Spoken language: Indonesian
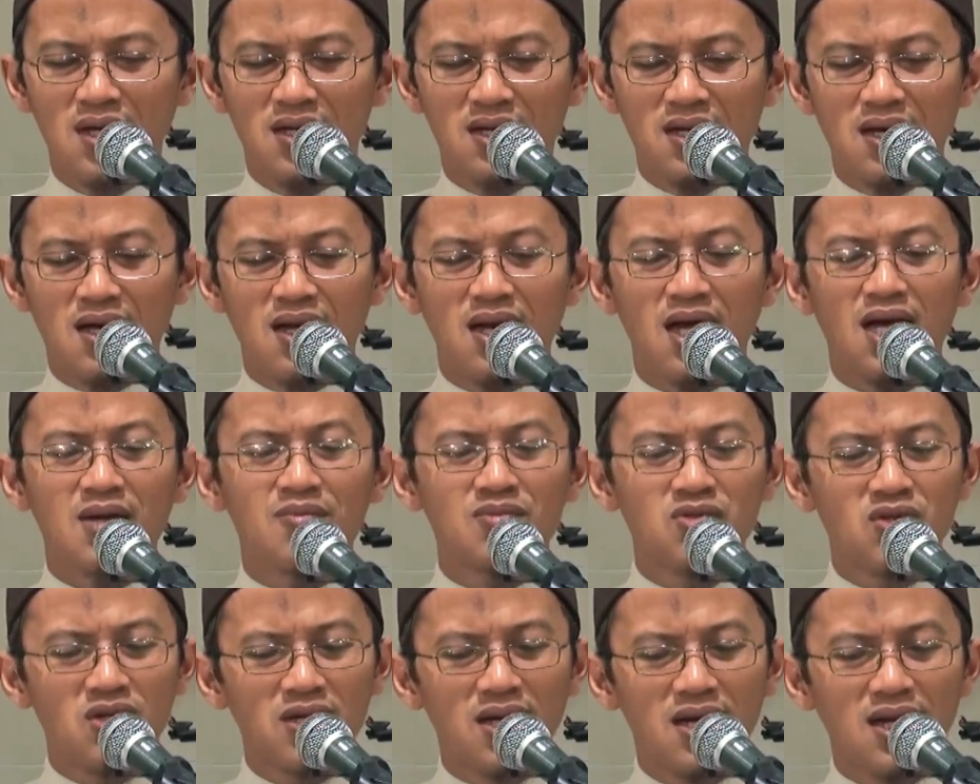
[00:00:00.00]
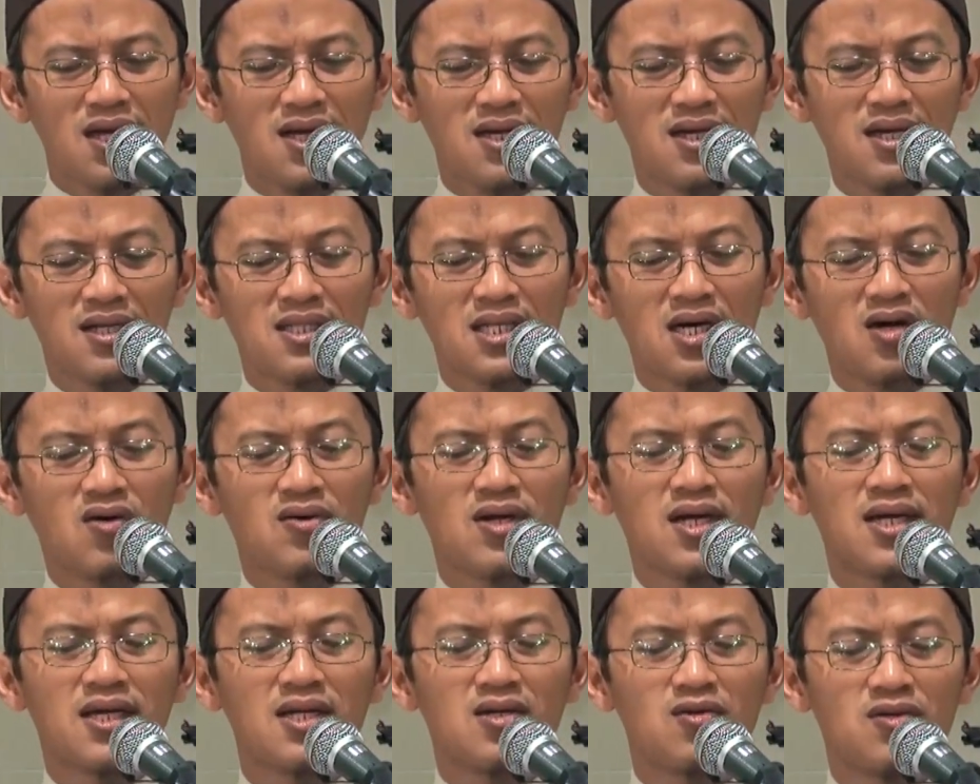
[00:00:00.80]
Nah alhamdulillah kita
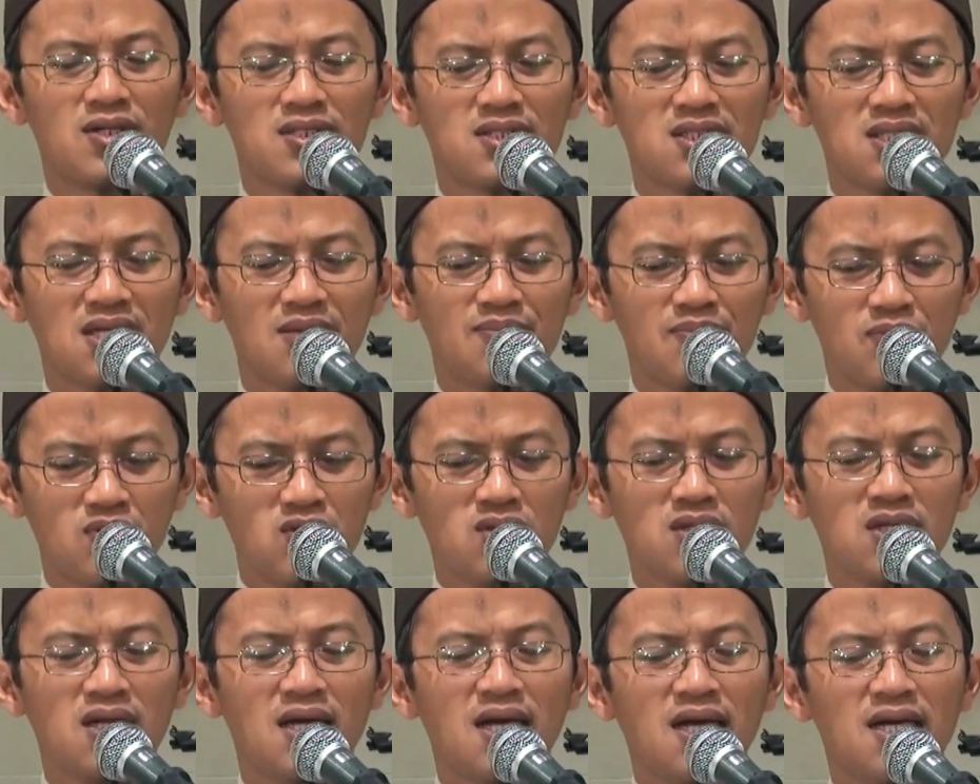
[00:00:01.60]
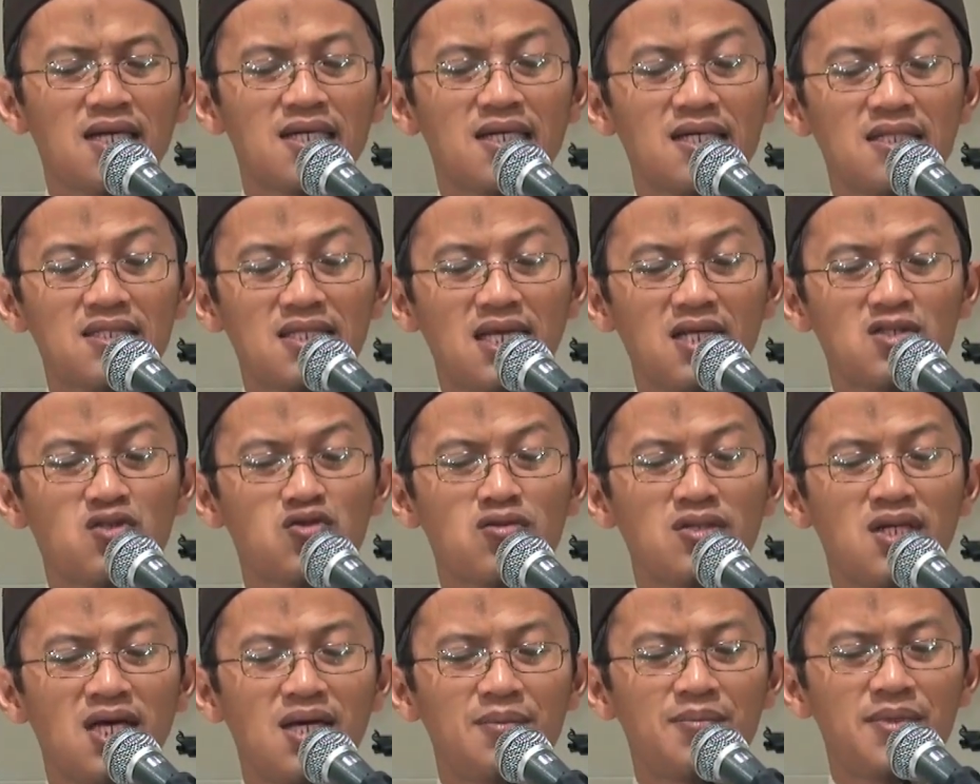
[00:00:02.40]
orang Indonesia pun kita
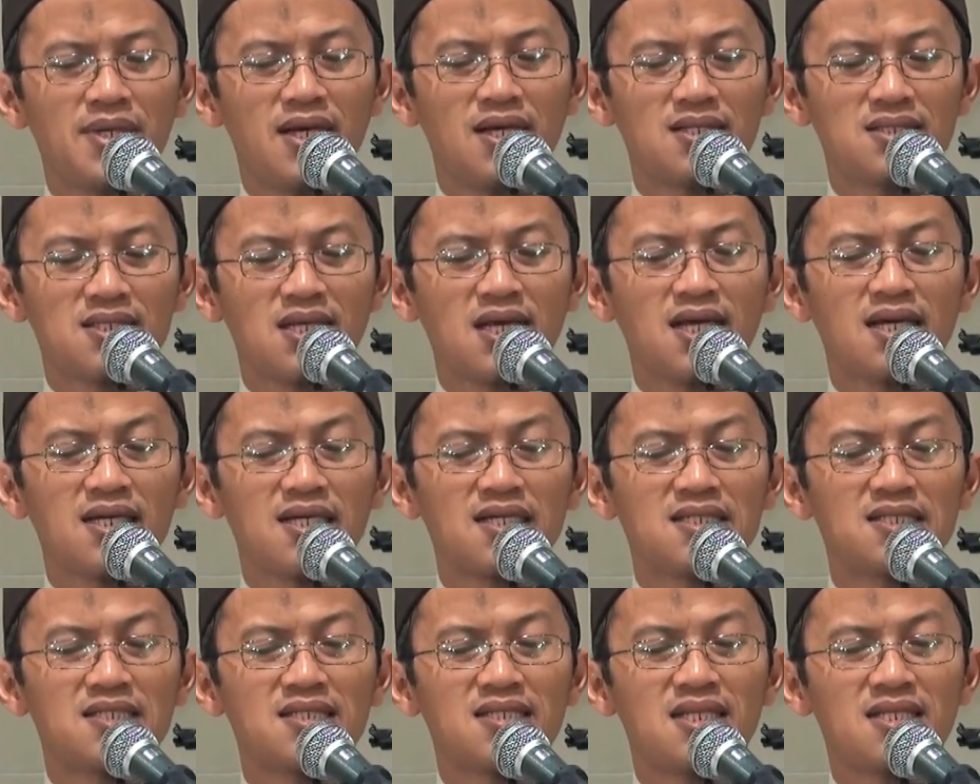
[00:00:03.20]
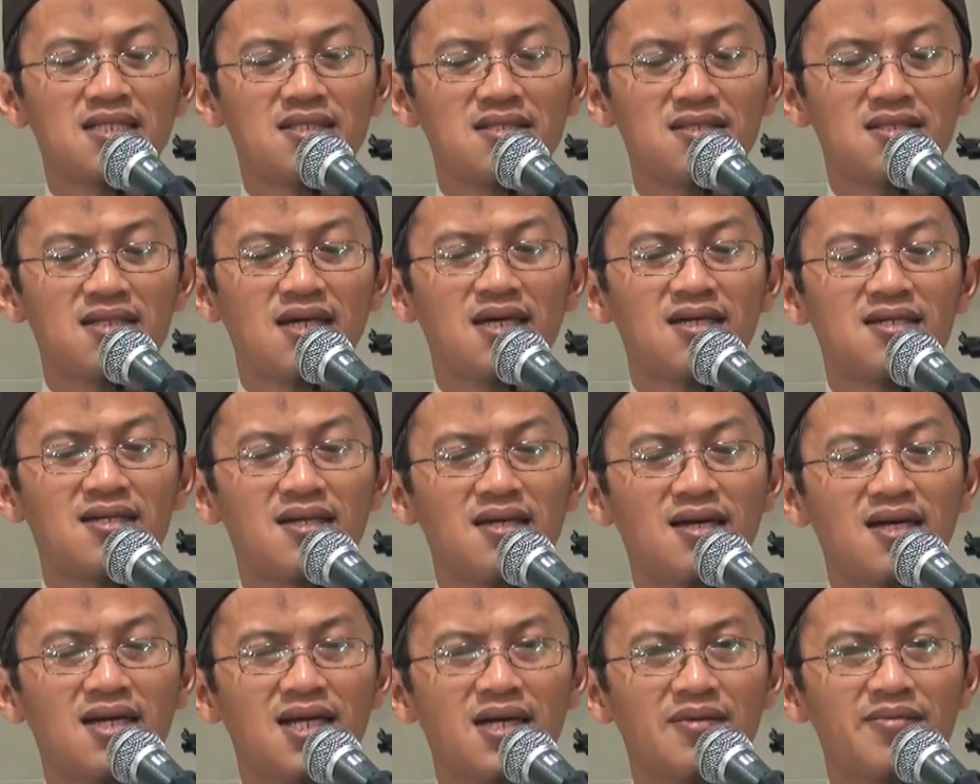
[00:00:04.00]
sudah biasa istinja
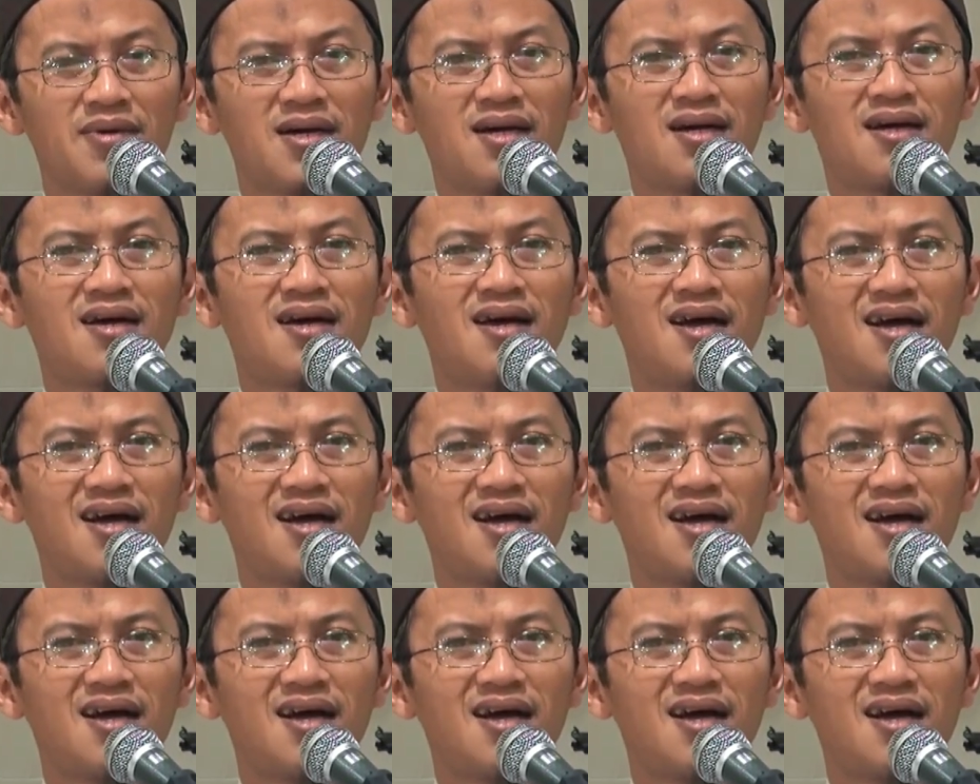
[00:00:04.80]
dengan apa?